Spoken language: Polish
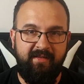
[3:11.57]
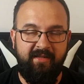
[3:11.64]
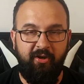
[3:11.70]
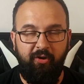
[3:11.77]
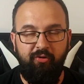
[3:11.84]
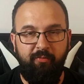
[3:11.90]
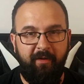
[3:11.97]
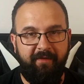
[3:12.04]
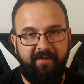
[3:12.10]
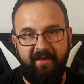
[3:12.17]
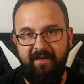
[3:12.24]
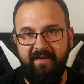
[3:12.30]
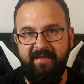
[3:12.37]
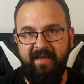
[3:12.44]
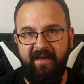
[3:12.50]
co lubię w
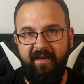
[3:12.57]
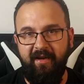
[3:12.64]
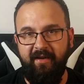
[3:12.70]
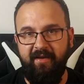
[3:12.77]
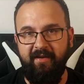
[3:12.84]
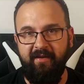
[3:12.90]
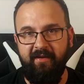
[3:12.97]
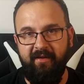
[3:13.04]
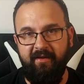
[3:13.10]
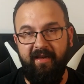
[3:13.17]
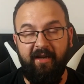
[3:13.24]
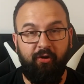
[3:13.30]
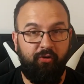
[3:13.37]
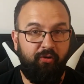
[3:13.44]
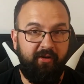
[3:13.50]
tanich seriach e,
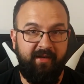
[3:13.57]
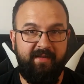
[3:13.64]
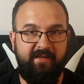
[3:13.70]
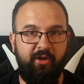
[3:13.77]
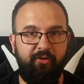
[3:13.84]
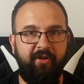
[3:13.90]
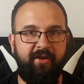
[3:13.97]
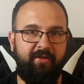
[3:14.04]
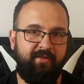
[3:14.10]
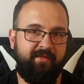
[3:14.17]
jako kolekcjoner,